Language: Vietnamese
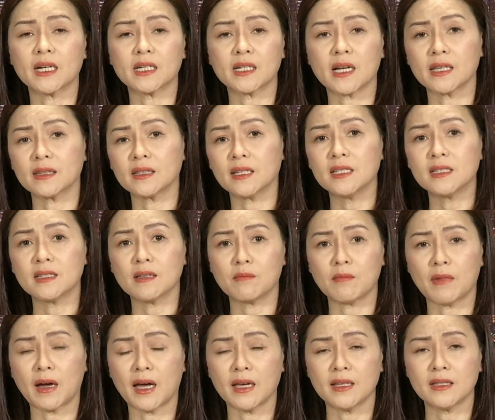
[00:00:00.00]
ta ra tới
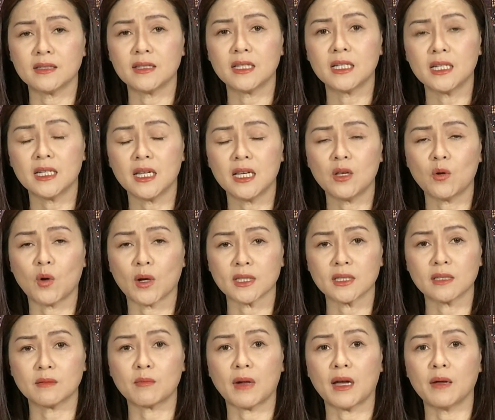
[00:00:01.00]
sân bay Sydney
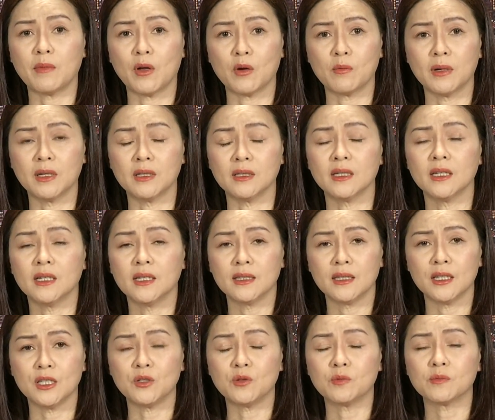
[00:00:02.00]
hoặc sân bay Melbourne
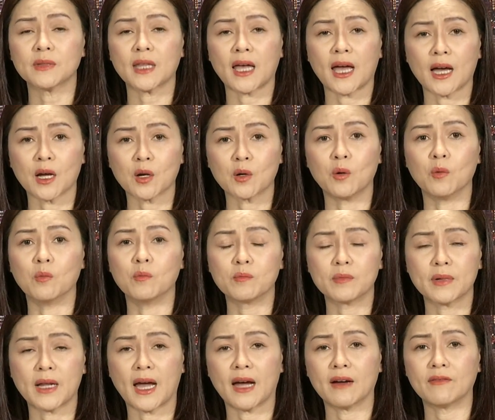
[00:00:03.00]
thì chúng ta
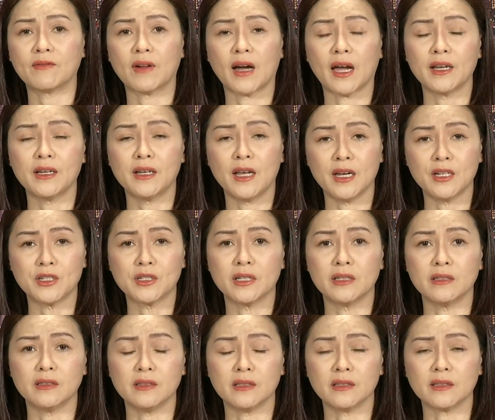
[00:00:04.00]
cũng đã phải đệ
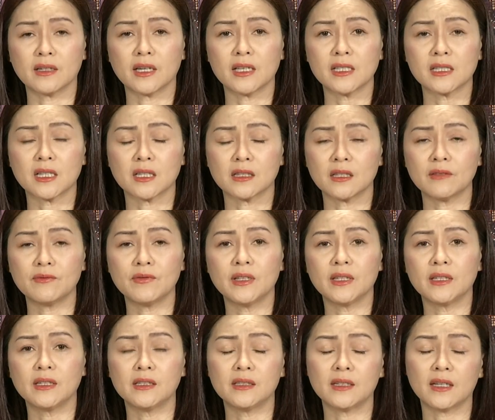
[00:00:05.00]
trình những cái
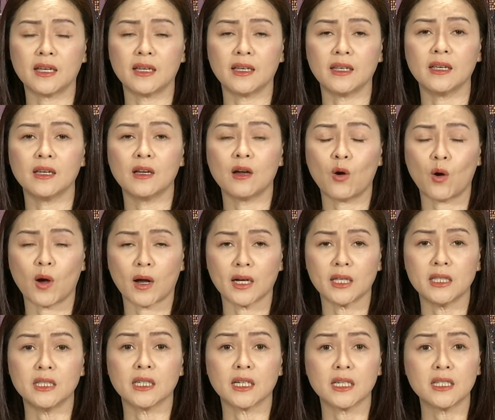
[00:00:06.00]
certificate này
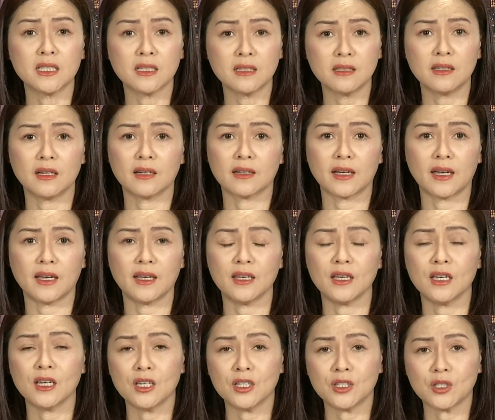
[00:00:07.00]
hoặc là những cái chứng nhận
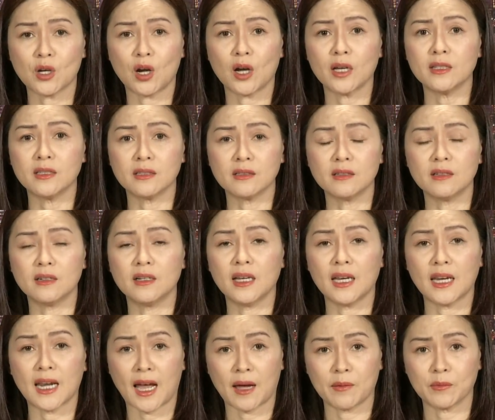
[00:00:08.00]
này cho những
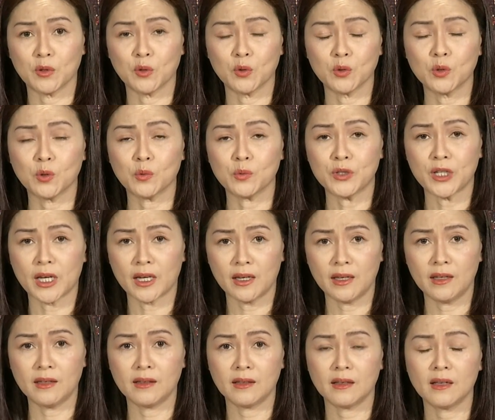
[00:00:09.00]
người làm thủ tục
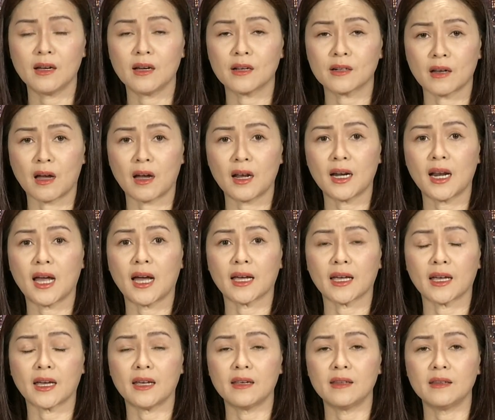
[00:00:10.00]
check-in. Đó
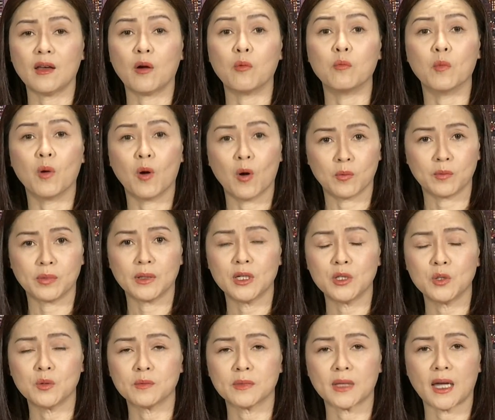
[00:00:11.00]
là cái dòng 1
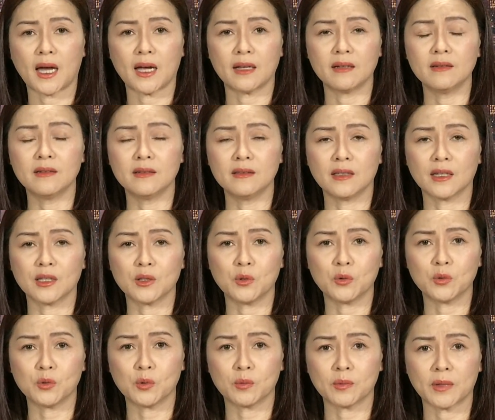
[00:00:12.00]
khi chúng ta đưa những cái
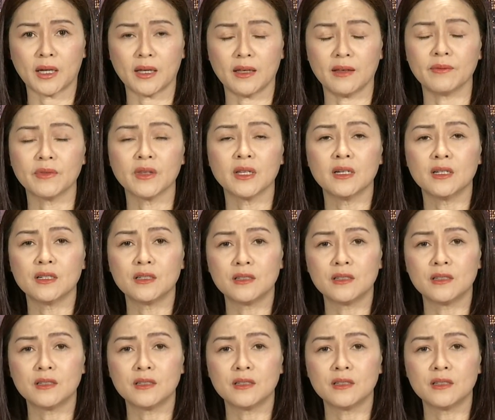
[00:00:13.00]
thủ tục này